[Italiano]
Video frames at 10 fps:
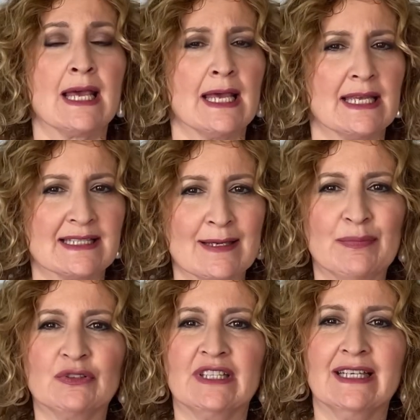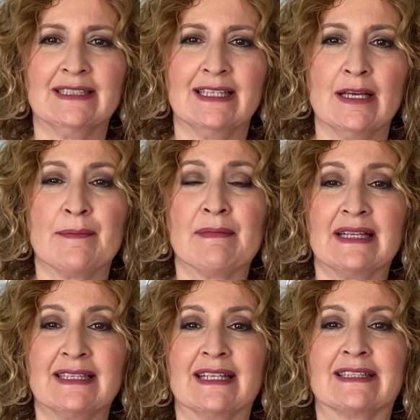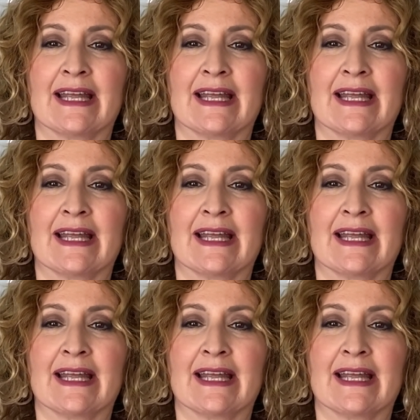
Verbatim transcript: e se potete mettete